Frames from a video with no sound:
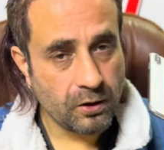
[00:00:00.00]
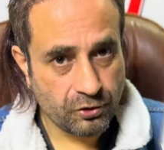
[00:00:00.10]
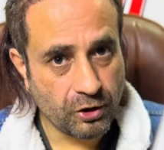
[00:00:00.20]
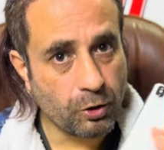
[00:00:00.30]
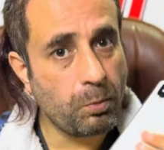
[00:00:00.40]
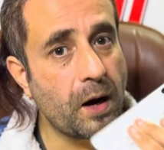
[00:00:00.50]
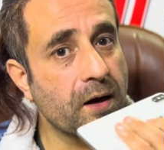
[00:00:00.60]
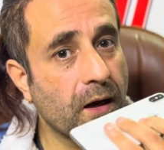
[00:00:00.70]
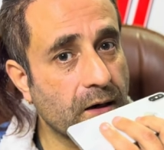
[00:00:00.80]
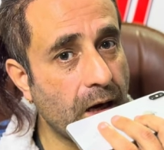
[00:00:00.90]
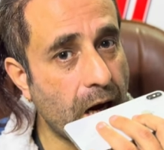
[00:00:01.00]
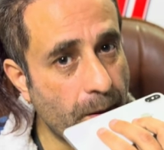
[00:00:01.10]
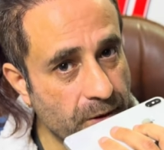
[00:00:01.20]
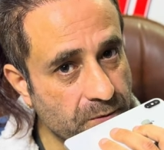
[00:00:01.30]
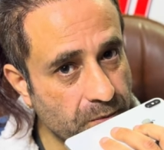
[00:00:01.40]
ट्रे को बाहर निकाल के
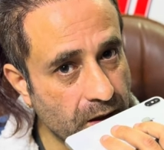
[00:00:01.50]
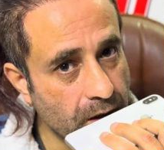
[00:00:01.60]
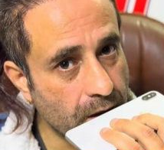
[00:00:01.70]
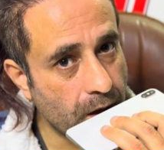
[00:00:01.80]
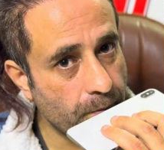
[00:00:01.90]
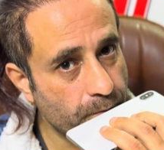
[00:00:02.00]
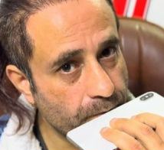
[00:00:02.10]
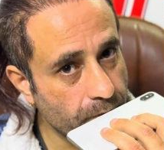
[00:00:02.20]
आप इस पर आप